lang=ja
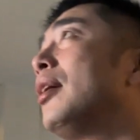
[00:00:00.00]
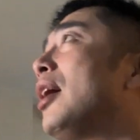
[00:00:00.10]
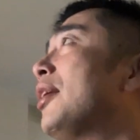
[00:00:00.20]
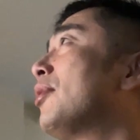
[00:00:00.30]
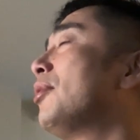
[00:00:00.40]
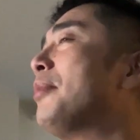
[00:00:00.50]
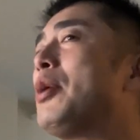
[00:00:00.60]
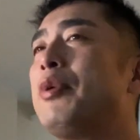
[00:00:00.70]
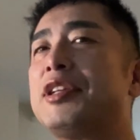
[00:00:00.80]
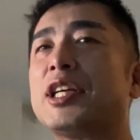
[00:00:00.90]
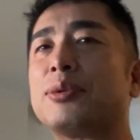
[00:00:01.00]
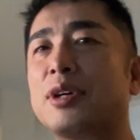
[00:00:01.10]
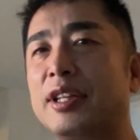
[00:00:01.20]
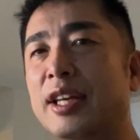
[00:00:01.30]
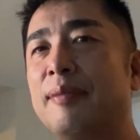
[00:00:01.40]
あのメイウェザーと
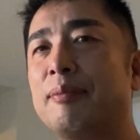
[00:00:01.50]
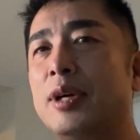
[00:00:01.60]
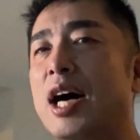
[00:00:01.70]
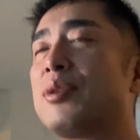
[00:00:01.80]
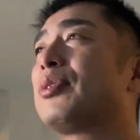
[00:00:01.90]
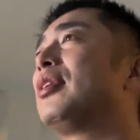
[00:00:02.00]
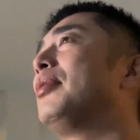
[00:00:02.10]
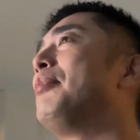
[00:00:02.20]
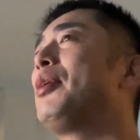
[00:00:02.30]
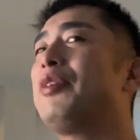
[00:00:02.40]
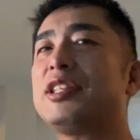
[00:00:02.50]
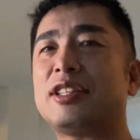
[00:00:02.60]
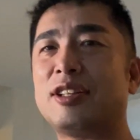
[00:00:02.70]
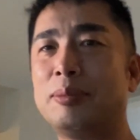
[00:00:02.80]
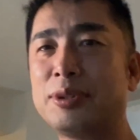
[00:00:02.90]
かね、まあ、あの
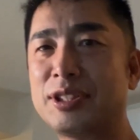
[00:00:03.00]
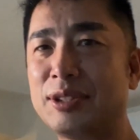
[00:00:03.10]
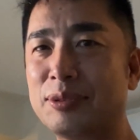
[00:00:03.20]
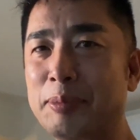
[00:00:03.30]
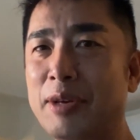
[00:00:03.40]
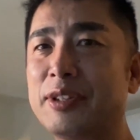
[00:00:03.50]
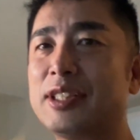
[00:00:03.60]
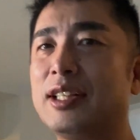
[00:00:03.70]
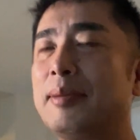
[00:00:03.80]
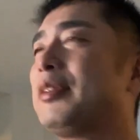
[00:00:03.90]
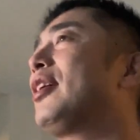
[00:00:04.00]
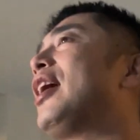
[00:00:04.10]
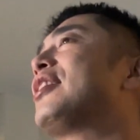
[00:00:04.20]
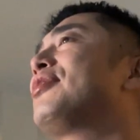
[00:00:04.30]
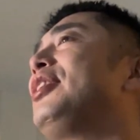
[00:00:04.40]
メイウェザーってあのボクシングのメイウェザーね、まあ、て
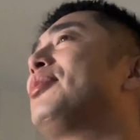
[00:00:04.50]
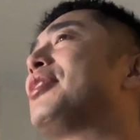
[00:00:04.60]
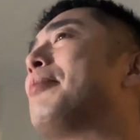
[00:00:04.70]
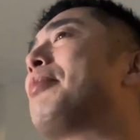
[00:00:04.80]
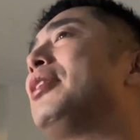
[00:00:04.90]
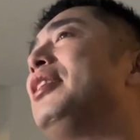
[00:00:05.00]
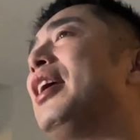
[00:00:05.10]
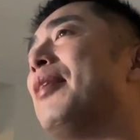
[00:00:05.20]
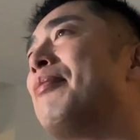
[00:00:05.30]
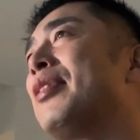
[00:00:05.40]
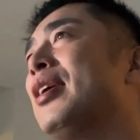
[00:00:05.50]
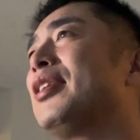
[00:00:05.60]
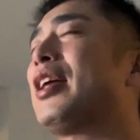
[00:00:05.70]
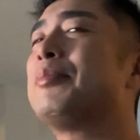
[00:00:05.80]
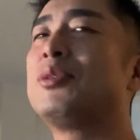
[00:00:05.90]
かアスリート全般にね
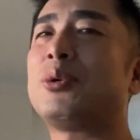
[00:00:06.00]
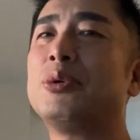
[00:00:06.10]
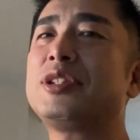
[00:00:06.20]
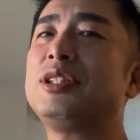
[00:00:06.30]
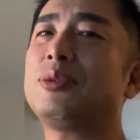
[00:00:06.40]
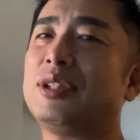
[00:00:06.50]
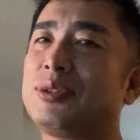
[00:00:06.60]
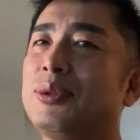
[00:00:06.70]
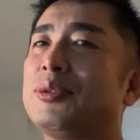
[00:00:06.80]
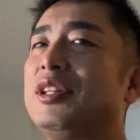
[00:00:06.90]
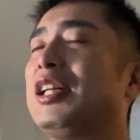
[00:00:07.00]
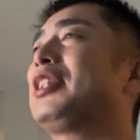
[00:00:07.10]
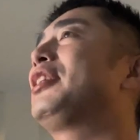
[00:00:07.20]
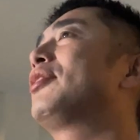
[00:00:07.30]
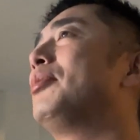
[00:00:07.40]
多分更新とかねそういうこと苦
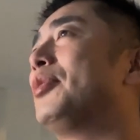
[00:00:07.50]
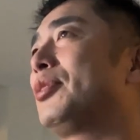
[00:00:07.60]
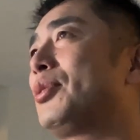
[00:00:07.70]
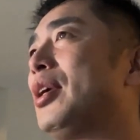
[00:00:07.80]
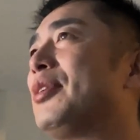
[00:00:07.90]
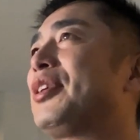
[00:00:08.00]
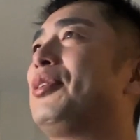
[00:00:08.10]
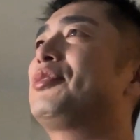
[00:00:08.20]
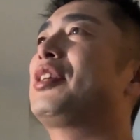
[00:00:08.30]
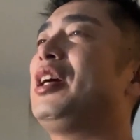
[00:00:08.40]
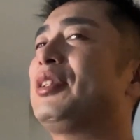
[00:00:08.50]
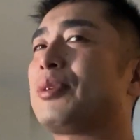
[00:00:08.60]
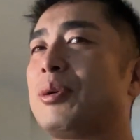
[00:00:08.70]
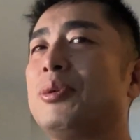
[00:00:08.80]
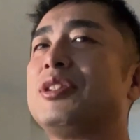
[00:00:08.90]
手だと思うちょあの気をつけと
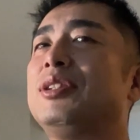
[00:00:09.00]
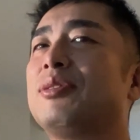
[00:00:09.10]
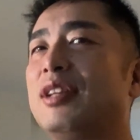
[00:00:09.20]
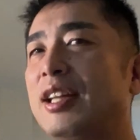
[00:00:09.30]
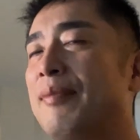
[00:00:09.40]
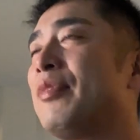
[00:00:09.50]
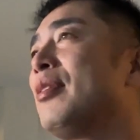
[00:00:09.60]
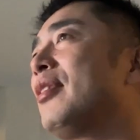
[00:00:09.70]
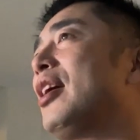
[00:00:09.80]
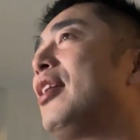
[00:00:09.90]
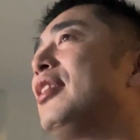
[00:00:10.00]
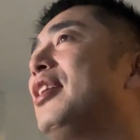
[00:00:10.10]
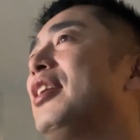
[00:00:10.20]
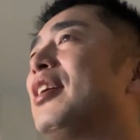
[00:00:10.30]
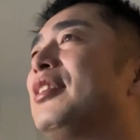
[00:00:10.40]
か更新とかねあな
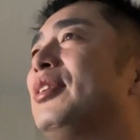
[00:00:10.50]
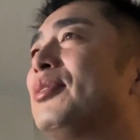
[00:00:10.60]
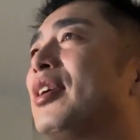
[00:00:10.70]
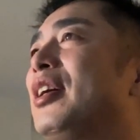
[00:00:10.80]
んでかっていうと